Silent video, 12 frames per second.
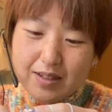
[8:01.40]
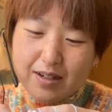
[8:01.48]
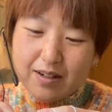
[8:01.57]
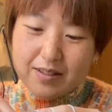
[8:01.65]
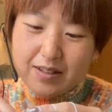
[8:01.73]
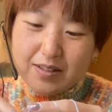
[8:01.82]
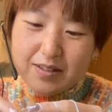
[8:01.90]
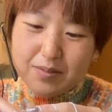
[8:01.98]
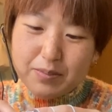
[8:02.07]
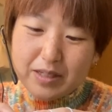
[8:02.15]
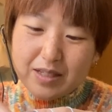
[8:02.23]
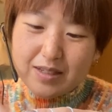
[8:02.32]
いからただの
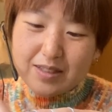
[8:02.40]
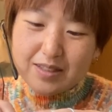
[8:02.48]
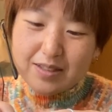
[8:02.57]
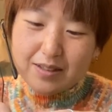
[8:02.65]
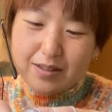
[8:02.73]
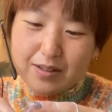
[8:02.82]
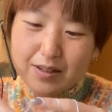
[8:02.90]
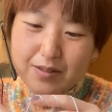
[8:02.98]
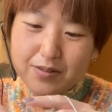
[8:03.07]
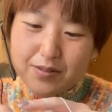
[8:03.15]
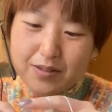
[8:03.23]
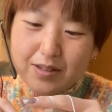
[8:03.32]
メリヤスなんだけ
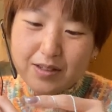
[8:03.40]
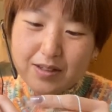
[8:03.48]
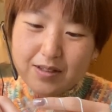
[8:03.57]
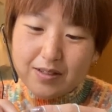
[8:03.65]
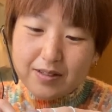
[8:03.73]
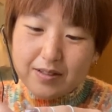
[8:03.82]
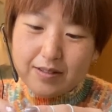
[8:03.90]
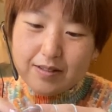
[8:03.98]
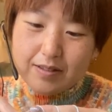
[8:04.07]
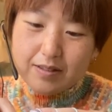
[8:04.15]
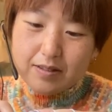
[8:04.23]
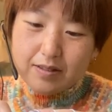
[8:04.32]
ど
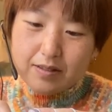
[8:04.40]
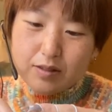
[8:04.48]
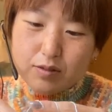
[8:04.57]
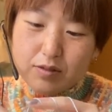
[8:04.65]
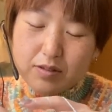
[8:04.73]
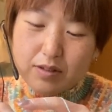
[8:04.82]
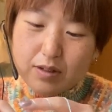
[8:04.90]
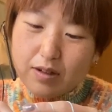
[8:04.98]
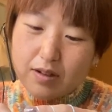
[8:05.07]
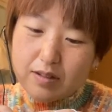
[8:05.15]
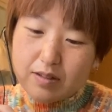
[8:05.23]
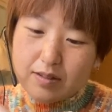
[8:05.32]
そのなん
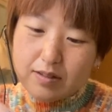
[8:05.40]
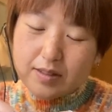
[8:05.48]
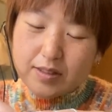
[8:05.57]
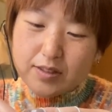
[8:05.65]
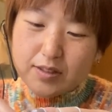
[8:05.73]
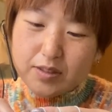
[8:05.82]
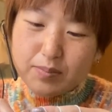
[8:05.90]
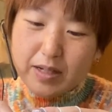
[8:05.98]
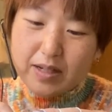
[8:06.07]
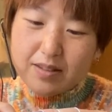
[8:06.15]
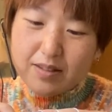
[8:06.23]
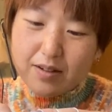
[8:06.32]
か進め
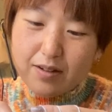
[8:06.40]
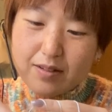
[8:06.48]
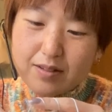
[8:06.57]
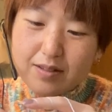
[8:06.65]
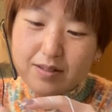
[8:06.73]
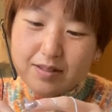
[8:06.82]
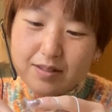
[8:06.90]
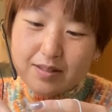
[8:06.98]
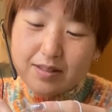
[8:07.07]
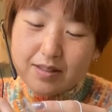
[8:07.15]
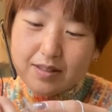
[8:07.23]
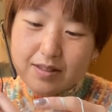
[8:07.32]
方
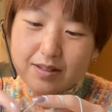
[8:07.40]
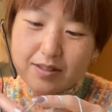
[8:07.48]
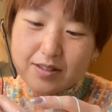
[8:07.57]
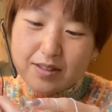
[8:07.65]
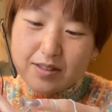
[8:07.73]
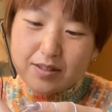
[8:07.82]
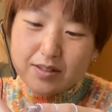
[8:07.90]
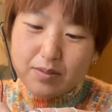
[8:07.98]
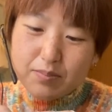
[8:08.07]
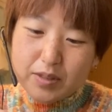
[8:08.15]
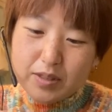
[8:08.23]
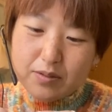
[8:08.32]
が全
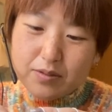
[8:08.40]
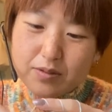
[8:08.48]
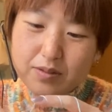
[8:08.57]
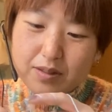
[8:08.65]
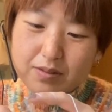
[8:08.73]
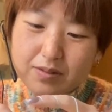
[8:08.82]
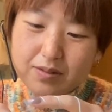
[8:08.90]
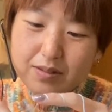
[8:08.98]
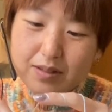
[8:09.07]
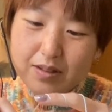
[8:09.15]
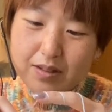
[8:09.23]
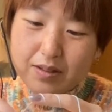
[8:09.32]
然ピンとこなくっ
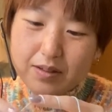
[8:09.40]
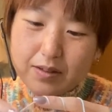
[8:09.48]
て